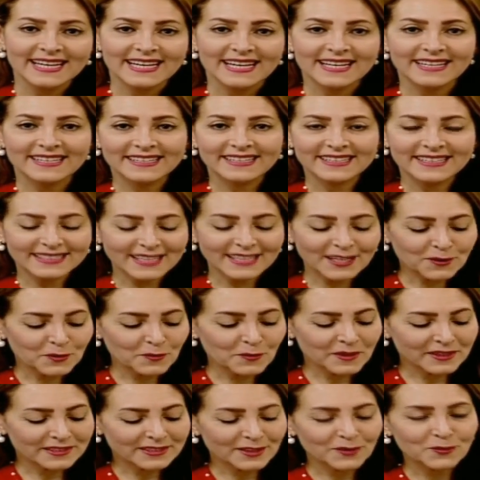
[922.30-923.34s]
رجعنا
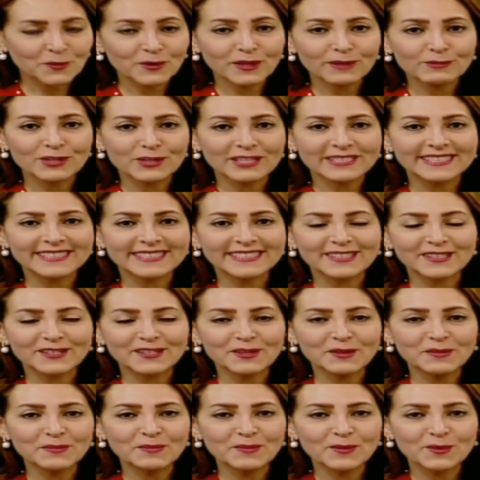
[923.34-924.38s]
لكم مرة أخرى مشاهدينا
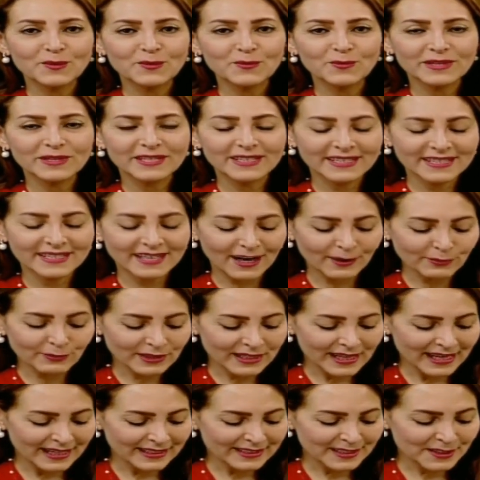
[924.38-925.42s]
الكرام
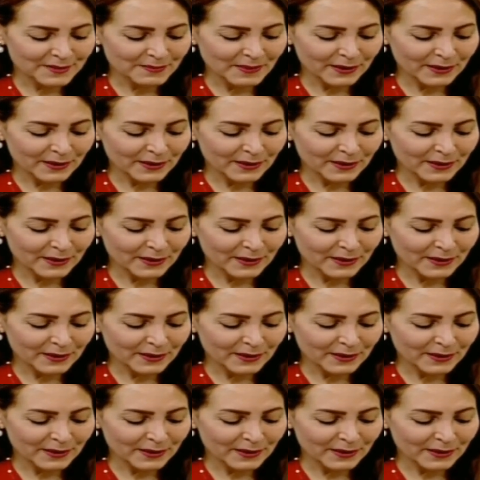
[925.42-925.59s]
وعودة الحديث